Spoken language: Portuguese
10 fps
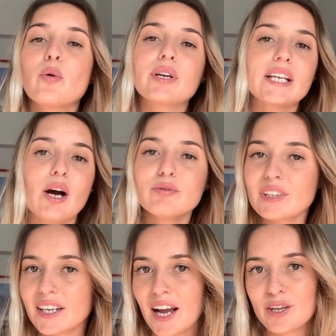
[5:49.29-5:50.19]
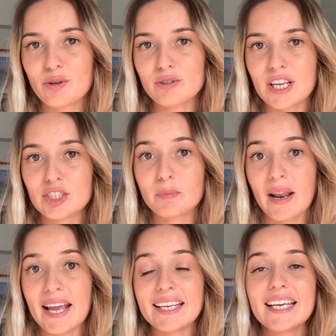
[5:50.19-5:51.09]
o que não tem na Hero 7
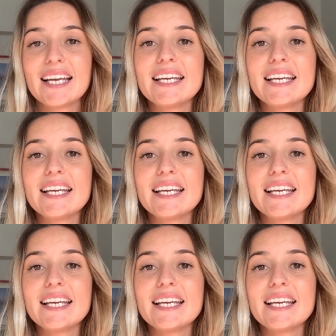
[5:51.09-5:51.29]
Black,